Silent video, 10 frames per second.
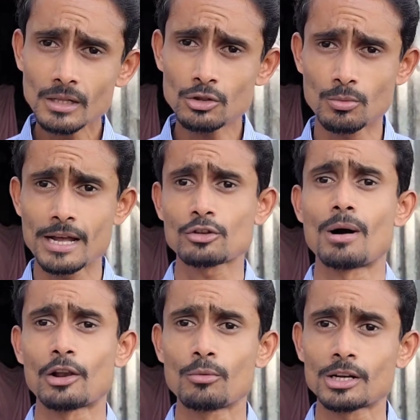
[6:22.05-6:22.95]
তোমরা এত
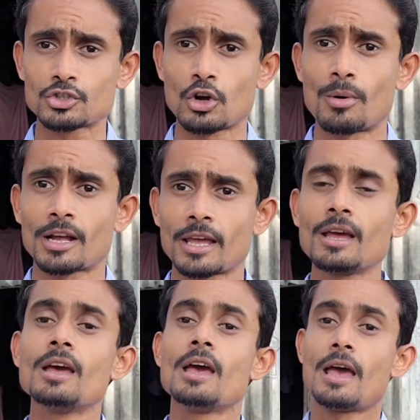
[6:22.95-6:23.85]
ভালোবাসছো আমাকে
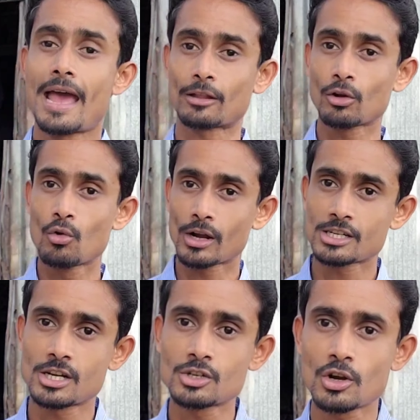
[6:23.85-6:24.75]
এত
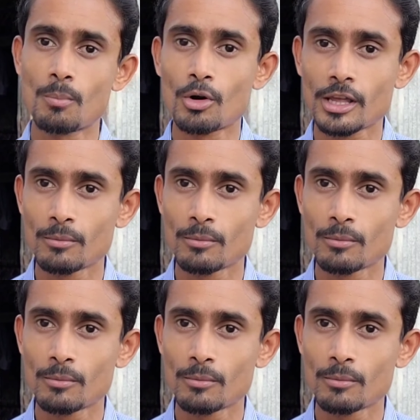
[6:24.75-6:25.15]
লোকেশন সম্পর্কে